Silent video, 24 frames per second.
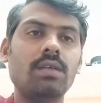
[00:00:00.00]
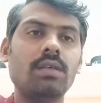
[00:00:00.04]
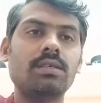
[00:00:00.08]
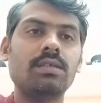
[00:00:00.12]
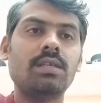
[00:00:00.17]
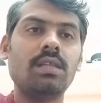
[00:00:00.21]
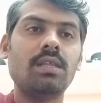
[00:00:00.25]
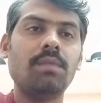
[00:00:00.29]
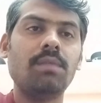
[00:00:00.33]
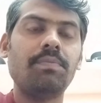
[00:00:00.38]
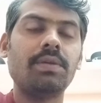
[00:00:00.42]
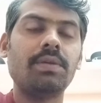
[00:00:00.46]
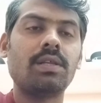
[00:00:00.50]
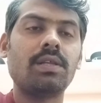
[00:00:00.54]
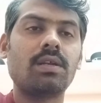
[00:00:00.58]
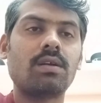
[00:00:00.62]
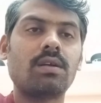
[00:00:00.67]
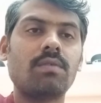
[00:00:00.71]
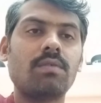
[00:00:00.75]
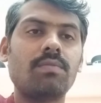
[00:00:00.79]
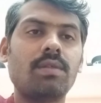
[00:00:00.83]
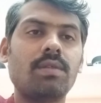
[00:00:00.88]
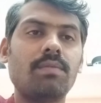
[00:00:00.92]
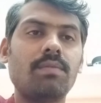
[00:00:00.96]

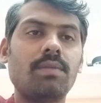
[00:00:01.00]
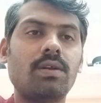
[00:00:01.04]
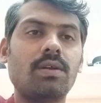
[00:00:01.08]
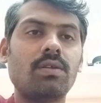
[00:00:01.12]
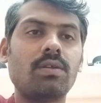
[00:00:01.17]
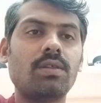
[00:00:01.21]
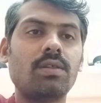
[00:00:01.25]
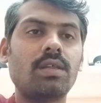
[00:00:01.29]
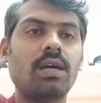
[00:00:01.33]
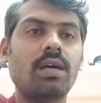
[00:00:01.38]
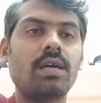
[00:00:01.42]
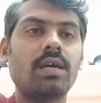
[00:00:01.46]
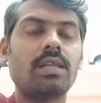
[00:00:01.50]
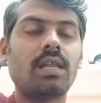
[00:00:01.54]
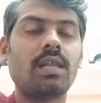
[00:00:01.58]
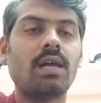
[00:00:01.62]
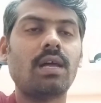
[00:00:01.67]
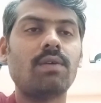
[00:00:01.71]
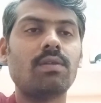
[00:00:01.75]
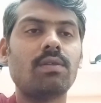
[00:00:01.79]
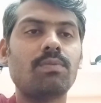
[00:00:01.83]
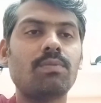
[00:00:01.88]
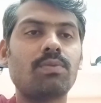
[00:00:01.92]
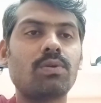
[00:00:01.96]
சிந்திப்பதற்கும் இந்த மட்டும்தான்
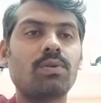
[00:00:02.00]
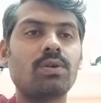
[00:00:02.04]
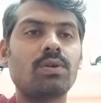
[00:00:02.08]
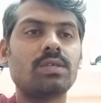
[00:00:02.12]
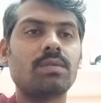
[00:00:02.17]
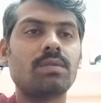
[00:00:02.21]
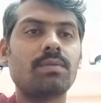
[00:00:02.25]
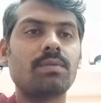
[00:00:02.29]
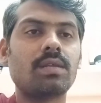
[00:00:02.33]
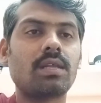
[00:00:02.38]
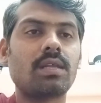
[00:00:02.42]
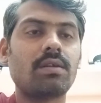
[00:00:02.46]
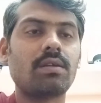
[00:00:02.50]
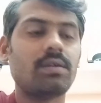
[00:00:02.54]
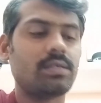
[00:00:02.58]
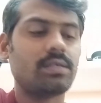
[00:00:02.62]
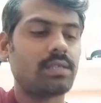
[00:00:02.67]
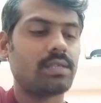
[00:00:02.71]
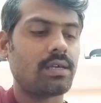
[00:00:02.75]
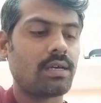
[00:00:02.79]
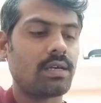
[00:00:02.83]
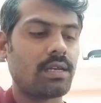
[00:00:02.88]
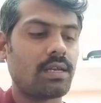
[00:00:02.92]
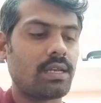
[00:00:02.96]
இதெல்லாம் வந்து பிரயோஜனமே தவிர
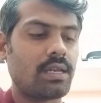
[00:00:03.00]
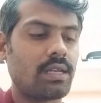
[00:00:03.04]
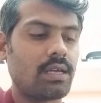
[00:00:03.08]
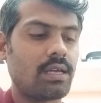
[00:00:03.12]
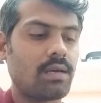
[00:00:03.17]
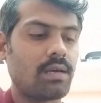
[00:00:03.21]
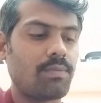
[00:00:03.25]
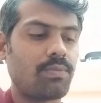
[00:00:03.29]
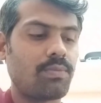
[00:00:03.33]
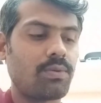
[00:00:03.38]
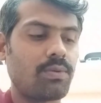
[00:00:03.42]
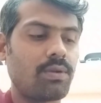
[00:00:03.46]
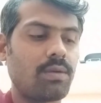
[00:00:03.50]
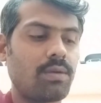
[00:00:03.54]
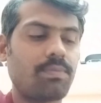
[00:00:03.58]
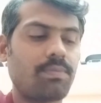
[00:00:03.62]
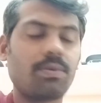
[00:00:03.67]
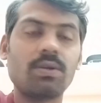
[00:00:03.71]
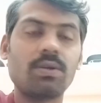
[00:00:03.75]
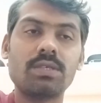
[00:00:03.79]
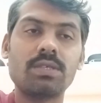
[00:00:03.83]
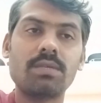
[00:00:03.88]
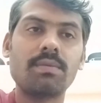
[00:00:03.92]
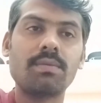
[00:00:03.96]
ச
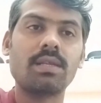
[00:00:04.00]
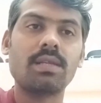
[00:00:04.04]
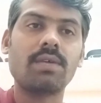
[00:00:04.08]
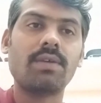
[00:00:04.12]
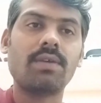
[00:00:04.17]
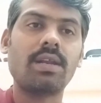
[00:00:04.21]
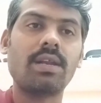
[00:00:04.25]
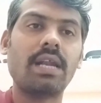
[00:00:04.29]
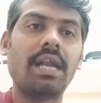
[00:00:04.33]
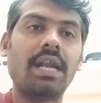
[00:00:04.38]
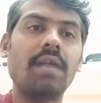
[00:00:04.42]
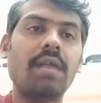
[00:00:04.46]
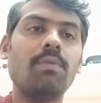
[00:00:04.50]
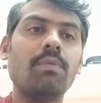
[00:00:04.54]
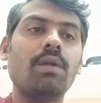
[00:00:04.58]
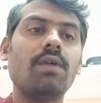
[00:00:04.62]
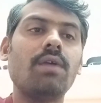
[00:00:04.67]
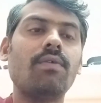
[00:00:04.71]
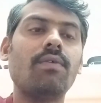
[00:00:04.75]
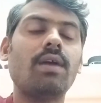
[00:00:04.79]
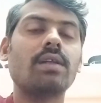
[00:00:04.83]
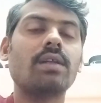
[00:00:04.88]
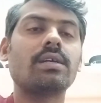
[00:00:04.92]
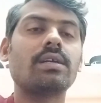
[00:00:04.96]
பிரயோஜனமே தவிர
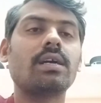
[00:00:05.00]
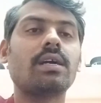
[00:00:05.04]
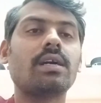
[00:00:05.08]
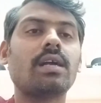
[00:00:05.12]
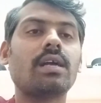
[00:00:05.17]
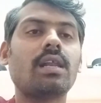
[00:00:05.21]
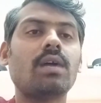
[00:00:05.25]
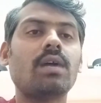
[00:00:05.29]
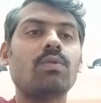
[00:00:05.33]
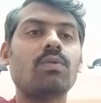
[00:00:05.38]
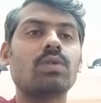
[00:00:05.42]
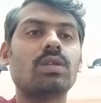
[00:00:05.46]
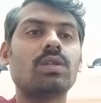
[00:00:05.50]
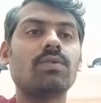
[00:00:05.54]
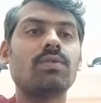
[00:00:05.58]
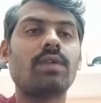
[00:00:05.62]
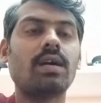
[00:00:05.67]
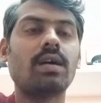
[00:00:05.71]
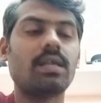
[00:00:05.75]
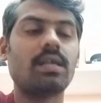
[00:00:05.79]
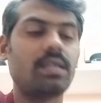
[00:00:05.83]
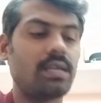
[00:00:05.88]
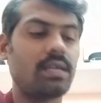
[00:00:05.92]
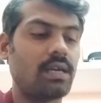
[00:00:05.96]
நடைமுறை வாழ்க்கைக்கெல்லாம் ஒத்து
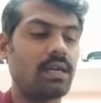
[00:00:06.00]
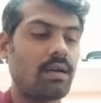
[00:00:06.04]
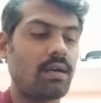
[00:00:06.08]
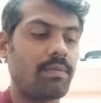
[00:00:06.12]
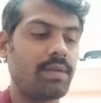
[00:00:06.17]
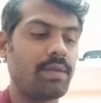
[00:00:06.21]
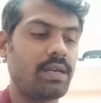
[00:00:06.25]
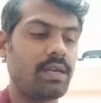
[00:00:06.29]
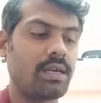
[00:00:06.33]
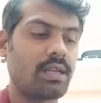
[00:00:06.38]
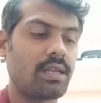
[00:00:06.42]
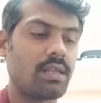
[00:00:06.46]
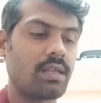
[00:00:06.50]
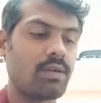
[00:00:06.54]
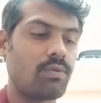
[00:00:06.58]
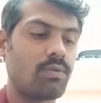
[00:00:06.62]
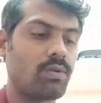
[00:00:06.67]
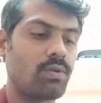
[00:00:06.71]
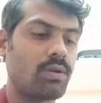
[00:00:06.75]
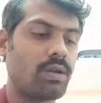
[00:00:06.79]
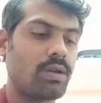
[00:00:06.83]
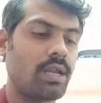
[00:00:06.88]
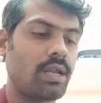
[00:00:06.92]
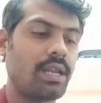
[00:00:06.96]
வராது அப்படிங்கிற
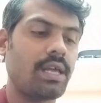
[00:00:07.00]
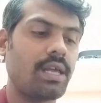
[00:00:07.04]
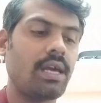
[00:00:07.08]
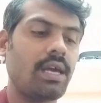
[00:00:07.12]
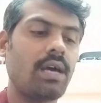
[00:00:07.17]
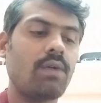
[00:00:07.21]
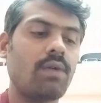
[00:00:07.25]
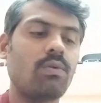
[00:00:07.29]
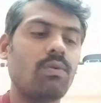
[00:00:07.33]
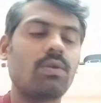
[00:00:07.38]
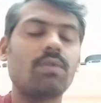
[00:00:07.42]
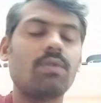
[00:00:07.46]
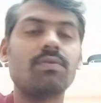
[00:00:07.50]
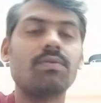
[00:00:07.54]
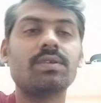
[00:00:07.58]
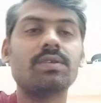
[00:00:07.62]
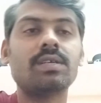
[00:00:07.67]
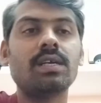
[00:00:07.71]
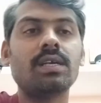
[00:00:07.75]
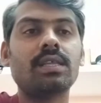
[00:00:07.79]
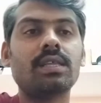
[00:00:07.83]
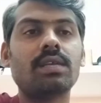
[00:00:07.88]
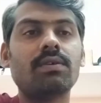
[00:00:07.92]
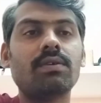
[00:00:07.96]
ஒரு நிறைய ஒரு
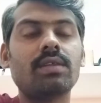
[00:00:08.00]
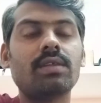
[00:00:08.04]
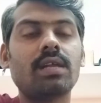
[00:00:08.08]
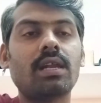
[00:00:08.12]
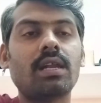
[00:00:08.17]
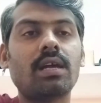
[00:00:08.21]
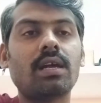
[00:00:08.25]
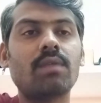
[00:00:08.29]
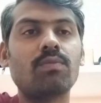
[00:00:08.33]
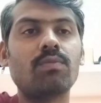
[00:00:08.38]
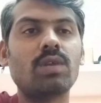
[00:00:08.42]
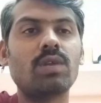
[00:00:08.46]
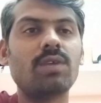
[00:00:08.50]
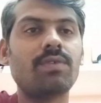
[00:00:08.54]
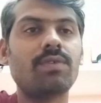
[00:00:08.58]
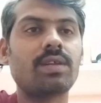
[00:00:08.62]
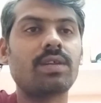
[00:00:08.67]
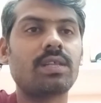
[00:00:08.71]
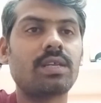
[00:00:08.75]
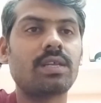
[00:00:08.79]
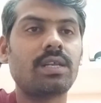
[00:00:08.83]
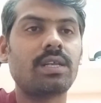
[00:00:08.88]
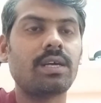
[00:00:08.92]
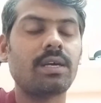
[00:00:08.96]
விஷயத்தை வந்து எல்லோரும்
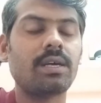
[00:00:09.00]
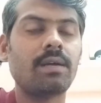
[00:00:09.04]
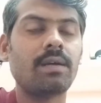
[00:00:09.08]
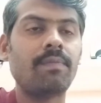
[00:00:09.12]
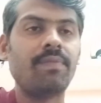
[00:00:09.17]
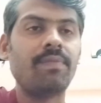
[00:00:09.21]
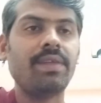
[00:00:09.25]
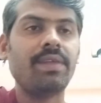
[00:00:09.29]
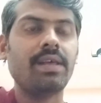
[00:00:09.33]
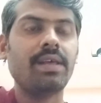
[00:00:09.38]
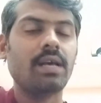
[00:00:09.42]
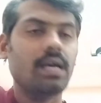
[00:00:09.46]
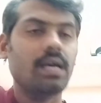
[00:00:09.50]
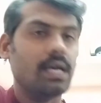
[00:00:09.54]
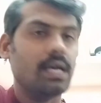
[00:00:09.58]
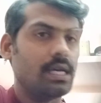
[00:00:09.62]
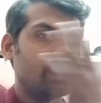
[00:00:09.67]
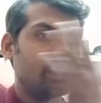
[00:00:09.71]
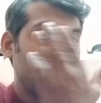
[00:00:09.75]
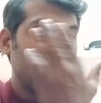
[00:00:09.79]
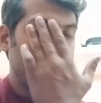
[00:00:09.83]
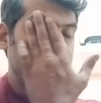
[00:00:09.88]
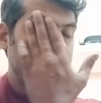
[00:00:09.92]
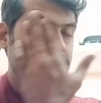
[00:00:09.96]
முடிவெடுத்துட்டு
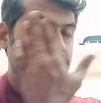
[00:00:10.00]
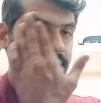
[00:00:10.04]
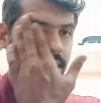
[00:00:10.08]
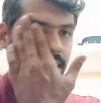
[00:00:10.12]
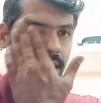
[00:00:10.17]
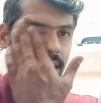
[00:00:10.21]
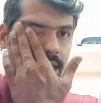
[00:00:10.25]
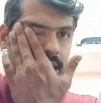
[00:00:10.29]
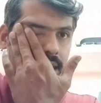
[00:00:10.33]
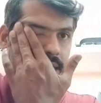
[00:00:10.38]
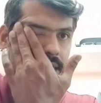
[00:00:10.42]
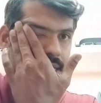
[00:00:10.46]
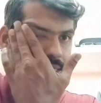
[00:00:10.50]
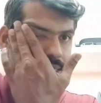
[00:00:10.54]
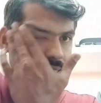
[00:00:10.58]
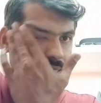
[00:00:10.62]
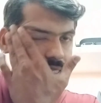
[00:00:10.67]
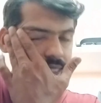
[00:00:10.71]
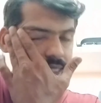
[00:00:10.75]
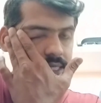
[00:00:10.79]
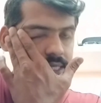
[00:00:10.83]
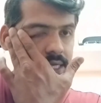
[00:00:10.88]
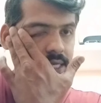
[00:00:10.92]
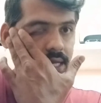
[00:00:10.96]
திருப்பி செய்கிறதையே
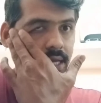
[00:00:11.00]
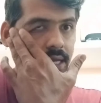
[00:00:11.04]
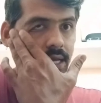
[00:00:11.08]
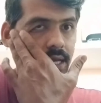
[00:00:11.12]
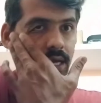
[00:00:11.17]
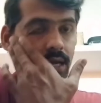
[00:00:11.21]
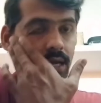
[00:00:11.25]
செஞ்சுட்டு